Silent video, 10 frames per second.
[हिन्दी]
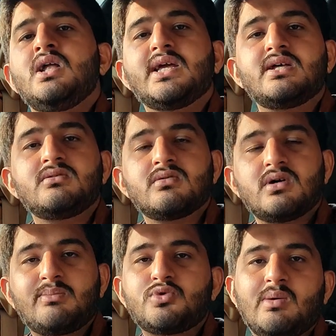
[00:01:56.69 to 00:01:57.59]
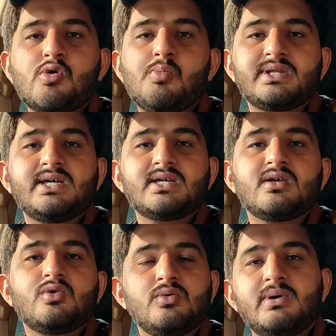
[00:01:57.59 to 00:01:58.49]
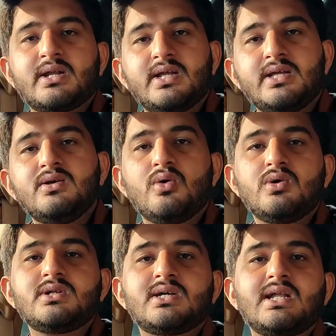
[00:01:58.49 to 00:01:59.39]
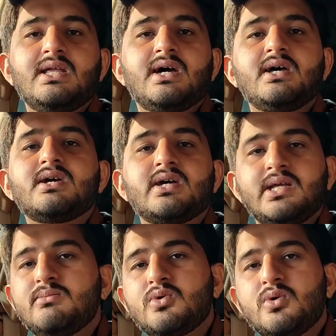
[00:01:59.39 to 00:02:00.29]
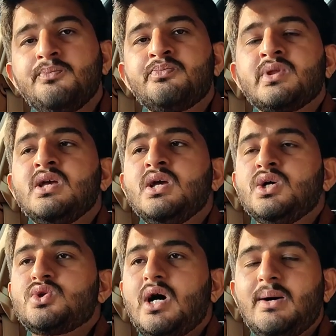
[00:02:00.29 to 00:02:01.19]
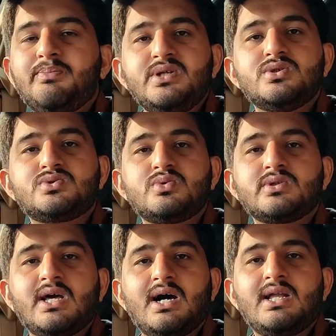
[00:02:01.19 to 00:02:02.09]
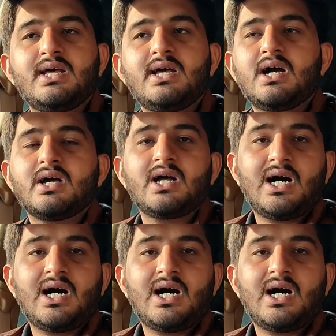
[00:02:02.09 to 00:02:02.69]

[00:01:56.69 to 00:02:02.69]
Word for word: लेकिन अब तो आपको पता है कि ऊबर ने ही ऑन कर लिया है करीम को तो अब की जो सूरत हाल है अगर